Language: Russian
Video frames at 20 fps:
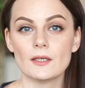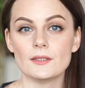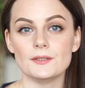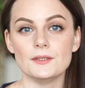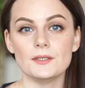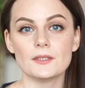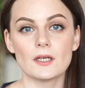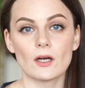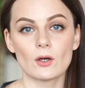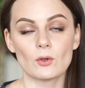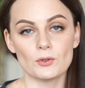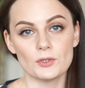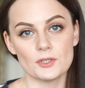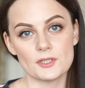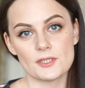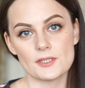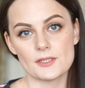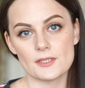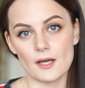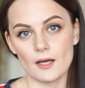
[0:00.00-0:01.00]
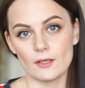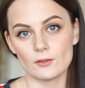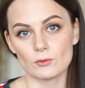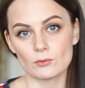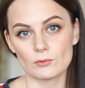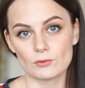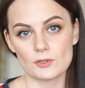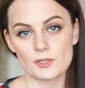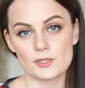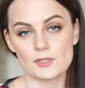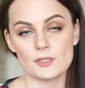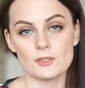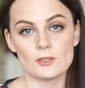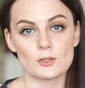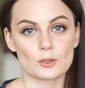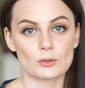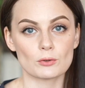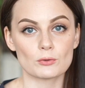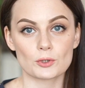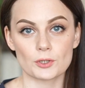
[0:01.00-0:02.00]
никакой стянутости,
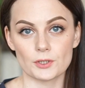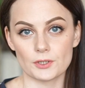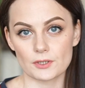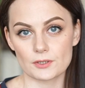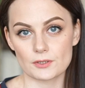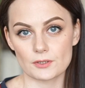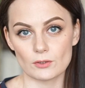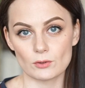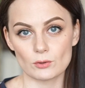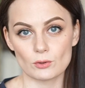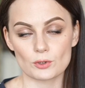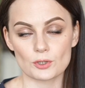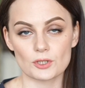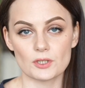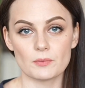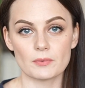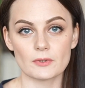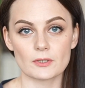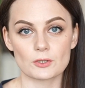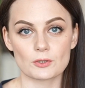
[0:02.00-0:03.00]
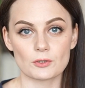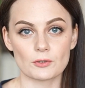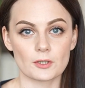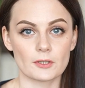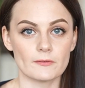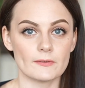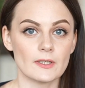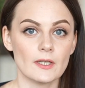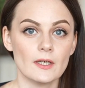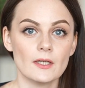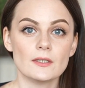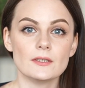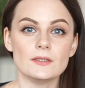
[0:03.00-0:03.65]
шелушение, кстати, тоже не подчеркивает,